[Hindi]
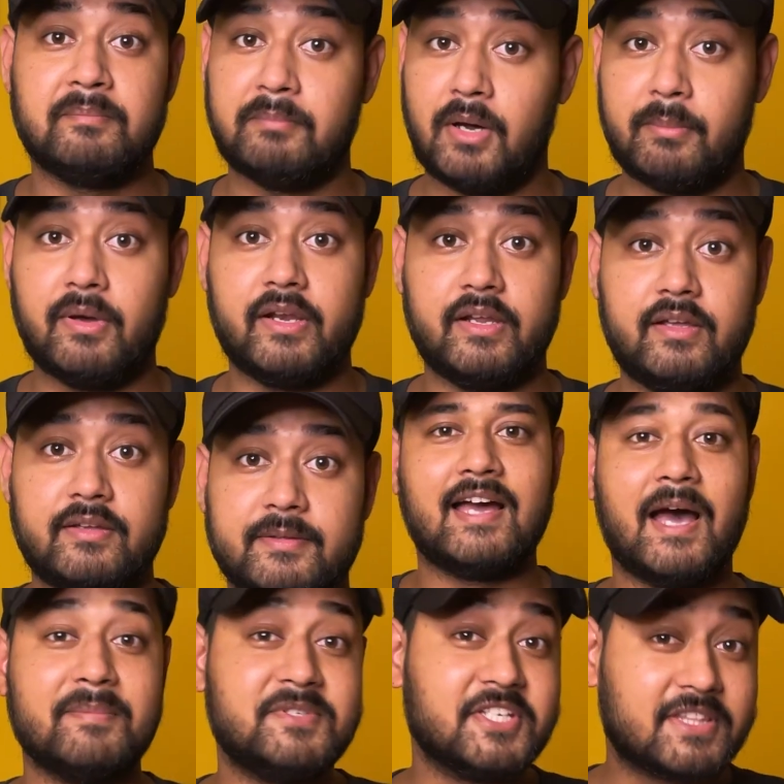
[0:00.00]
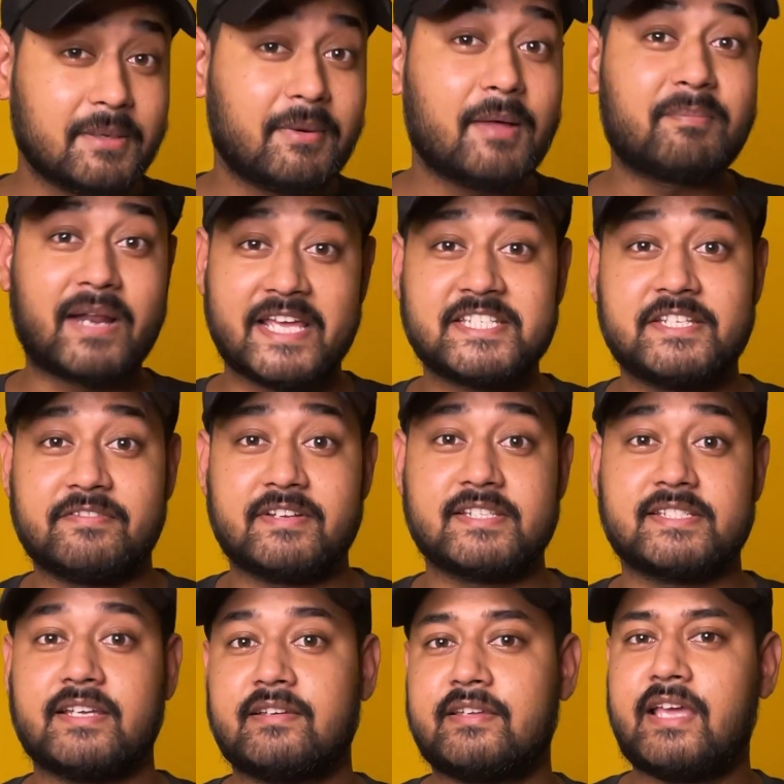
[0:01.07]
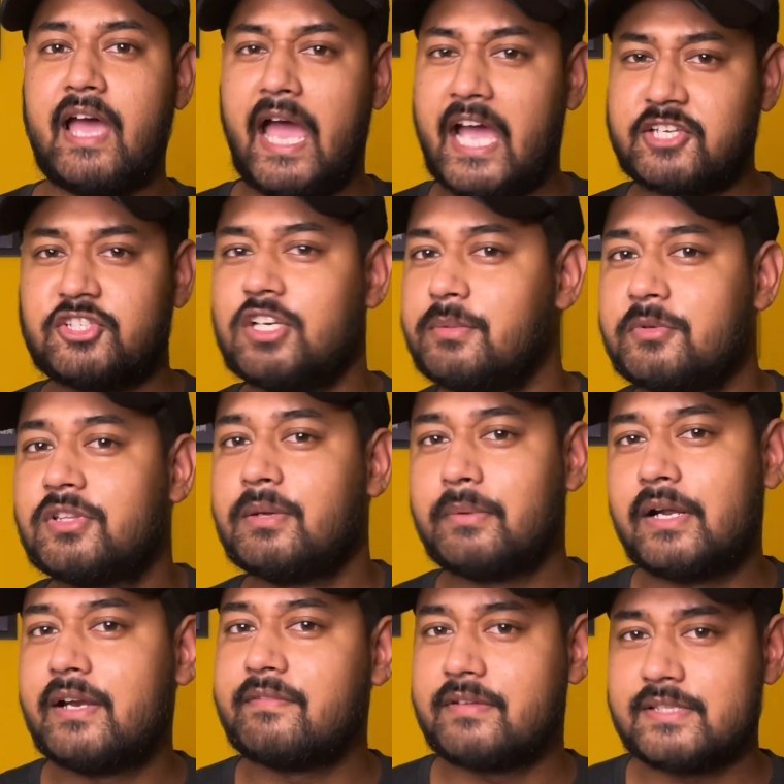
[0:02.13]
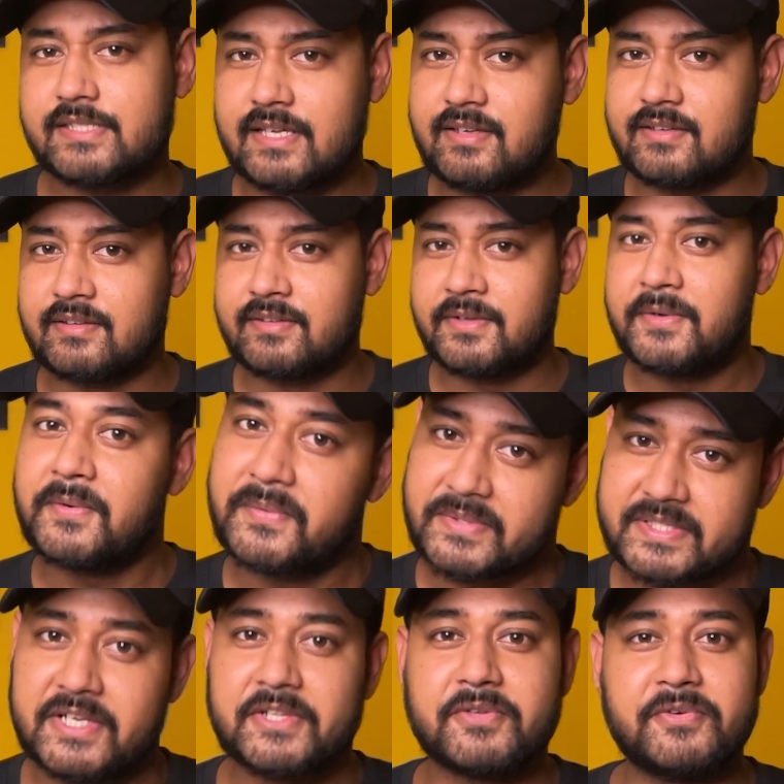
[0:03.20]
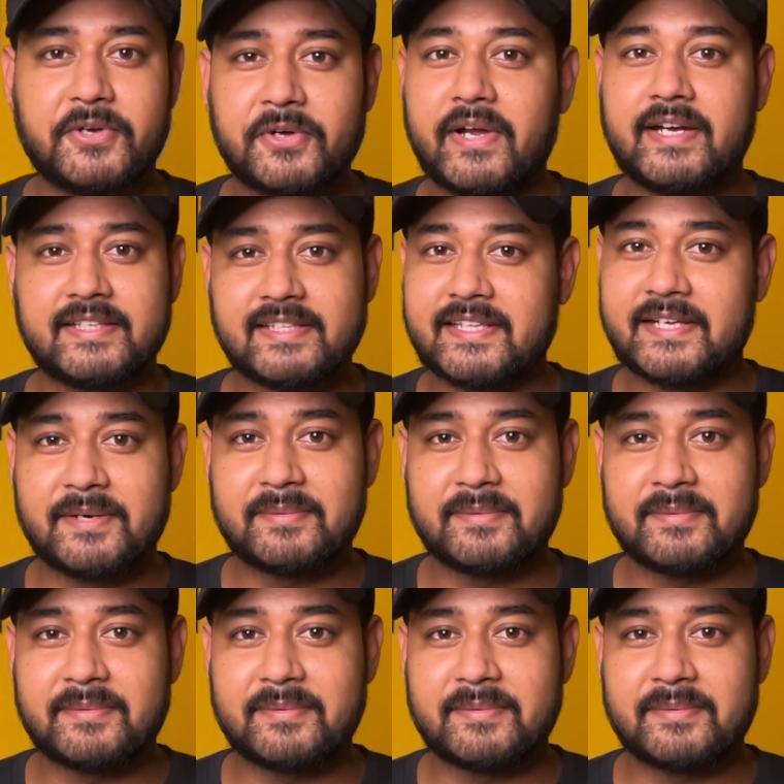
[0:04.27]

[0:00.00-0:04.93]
बाबा रे अब जितना बड़ा प्राइस डिफरेंस है क्या एक्चुअली में उतना बड़ा डिफरेंस है उसके लिए तो वीडियो को एंड तक देखना